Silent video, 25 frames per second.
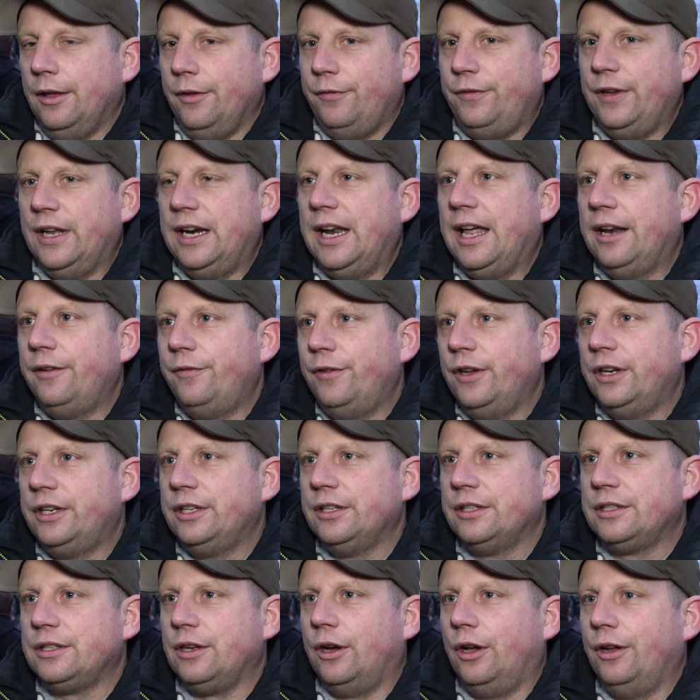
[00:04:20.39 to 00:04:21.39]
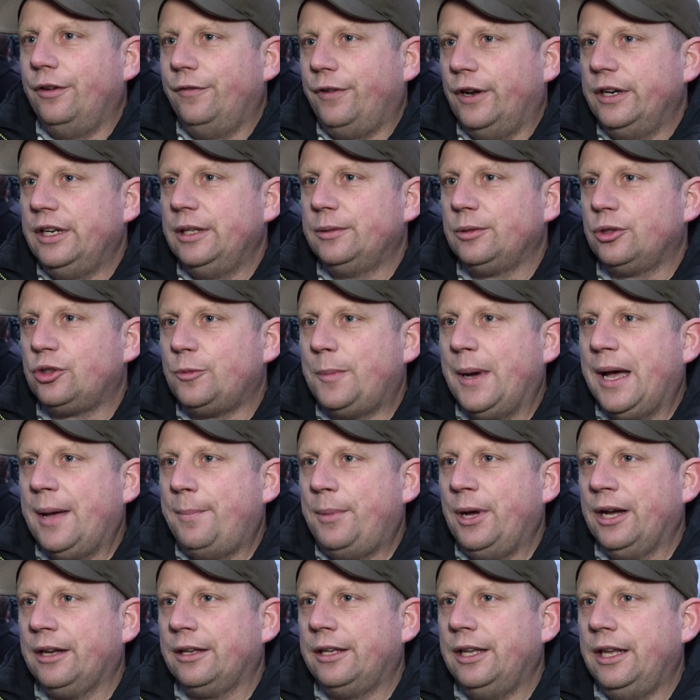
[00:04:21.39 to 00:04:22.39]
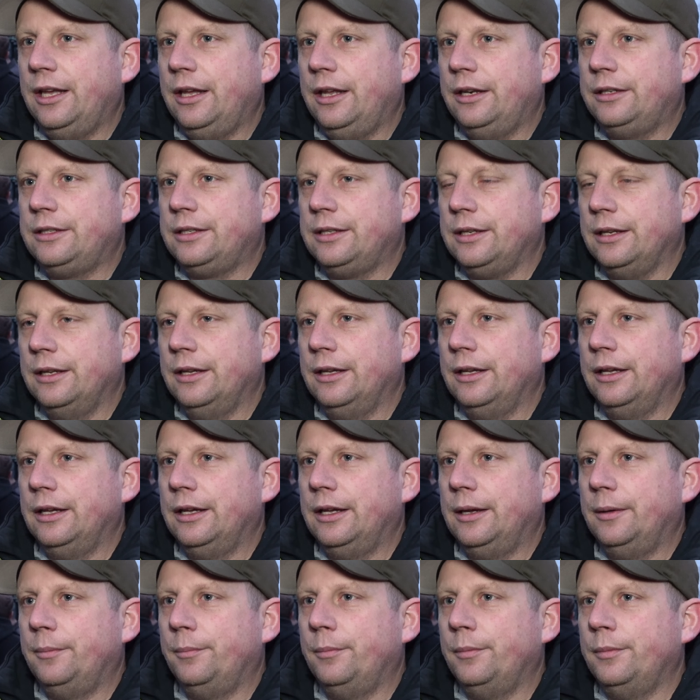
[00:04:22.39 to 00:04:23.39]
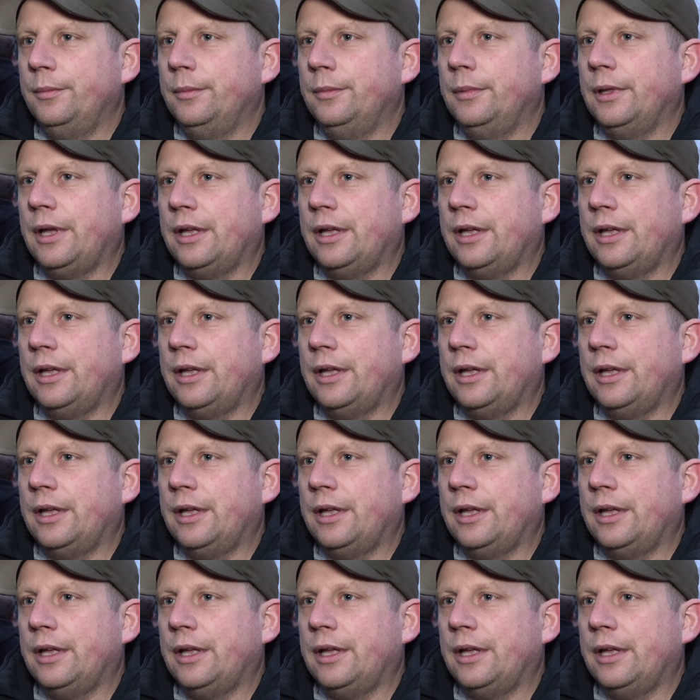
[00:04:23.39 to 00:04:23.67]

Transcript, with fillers: Wir Landwirte sollen von diesem Sparpaket, ähm,